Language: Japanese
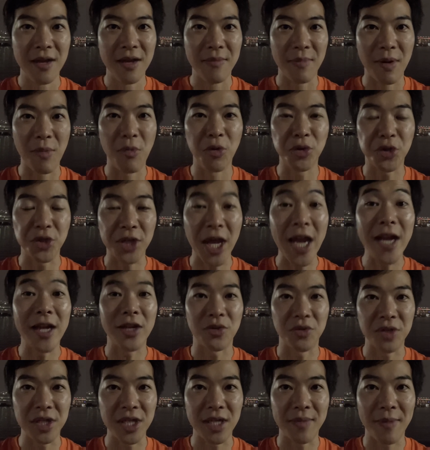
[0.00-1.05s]
まあ、もっと
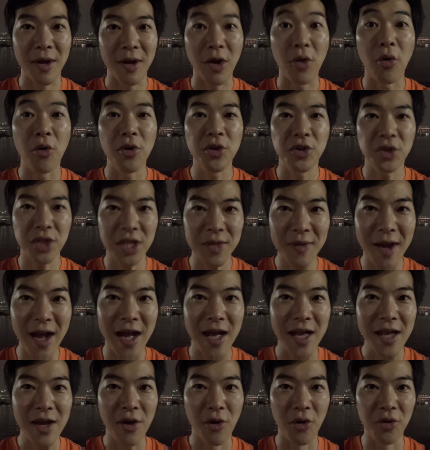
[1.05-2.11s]
ダイレクトに、まあ、こういう時
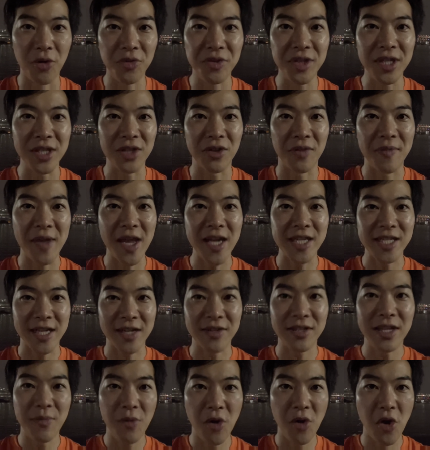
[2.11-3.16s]
は本人の名義じゃな
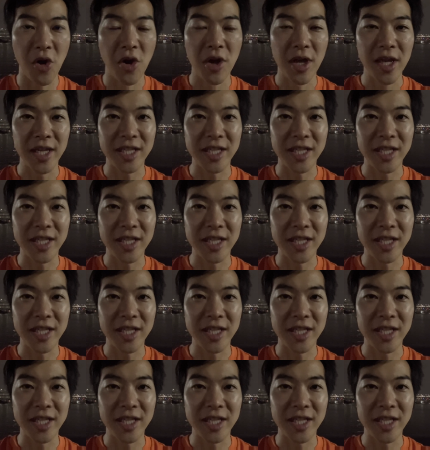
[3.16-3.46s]
くても、